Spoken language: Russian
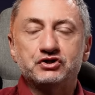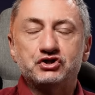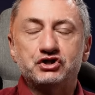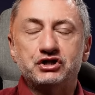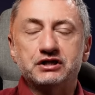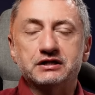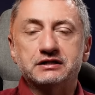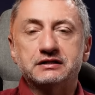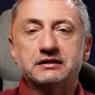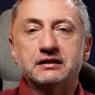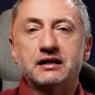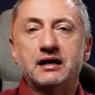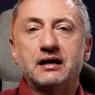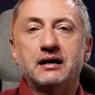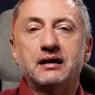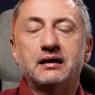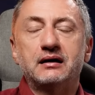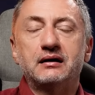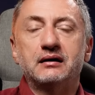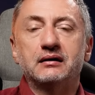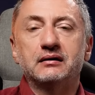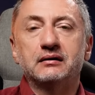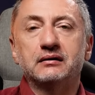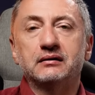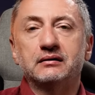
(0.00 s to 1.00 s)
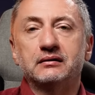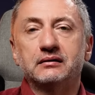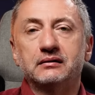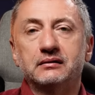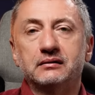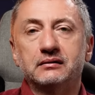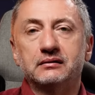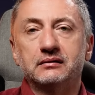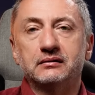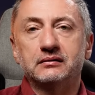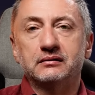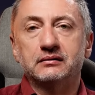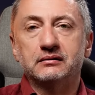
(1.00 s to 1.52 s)
Числа
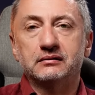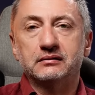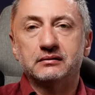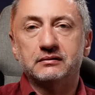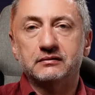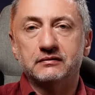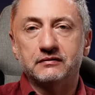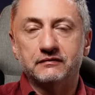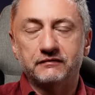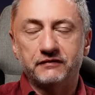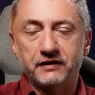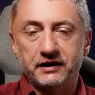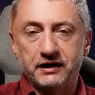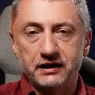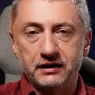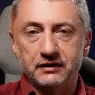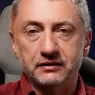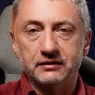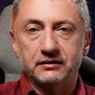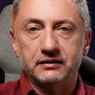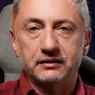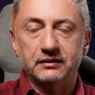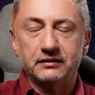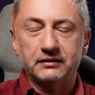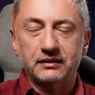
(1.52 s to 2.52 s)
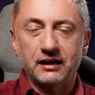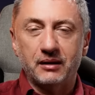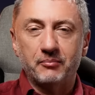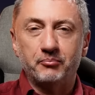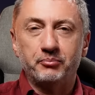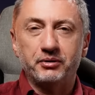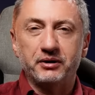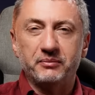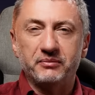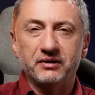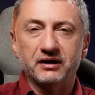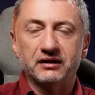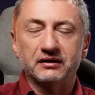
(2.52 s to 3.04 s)
э, военные там
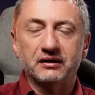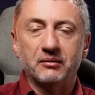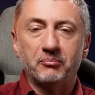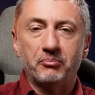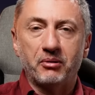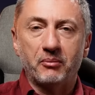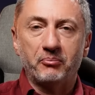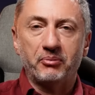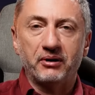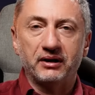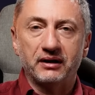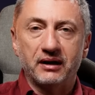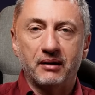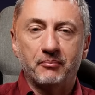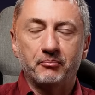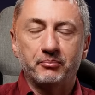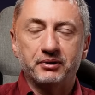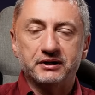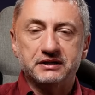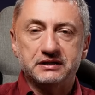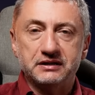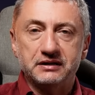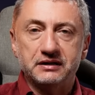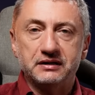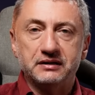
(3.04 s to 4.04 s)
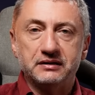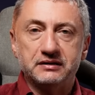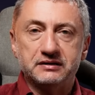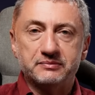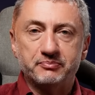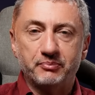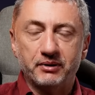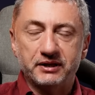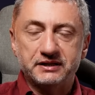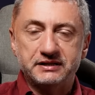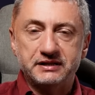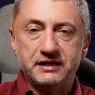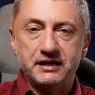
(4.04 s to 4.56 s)
примерно пополам поделились
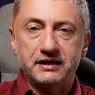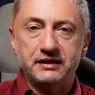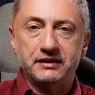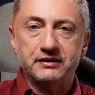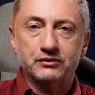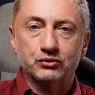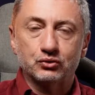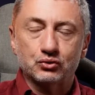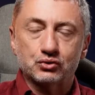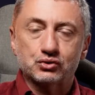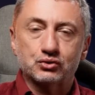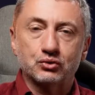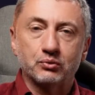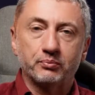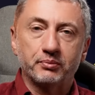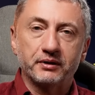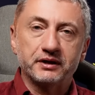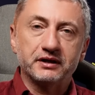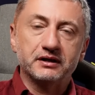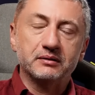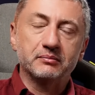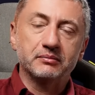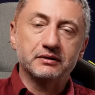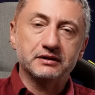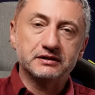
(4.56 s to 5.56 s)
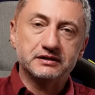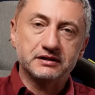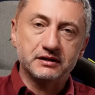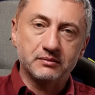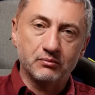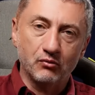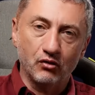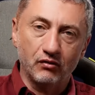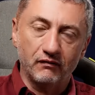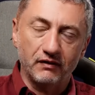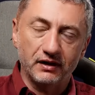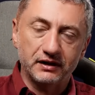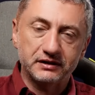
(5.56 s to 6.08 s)
потери, то, что погибли
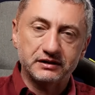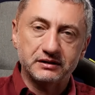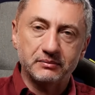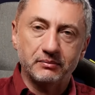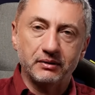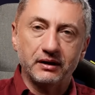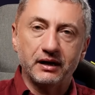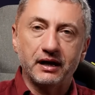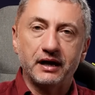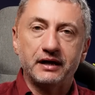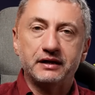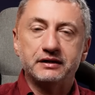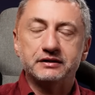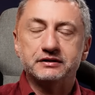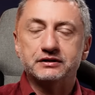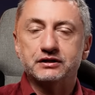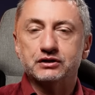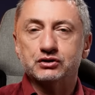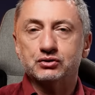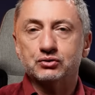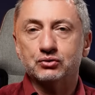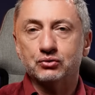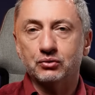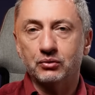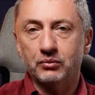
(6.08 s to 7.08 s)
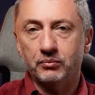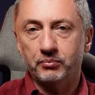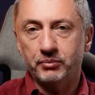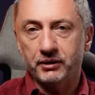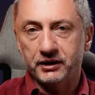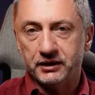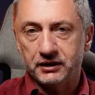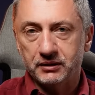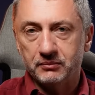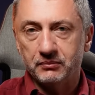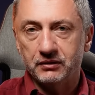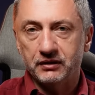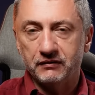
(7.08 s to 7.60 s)
7 октября и те, что
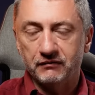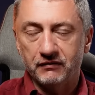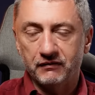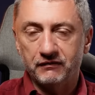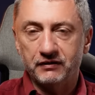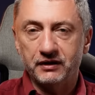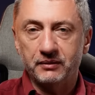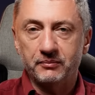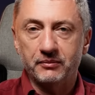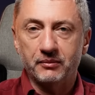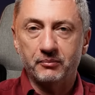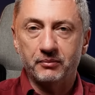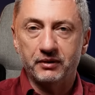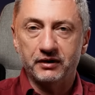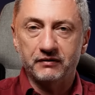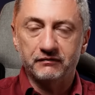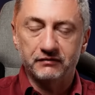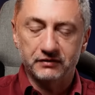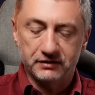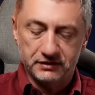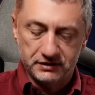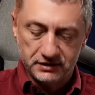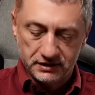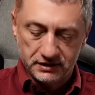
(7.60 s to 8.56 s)
погибли во время боевых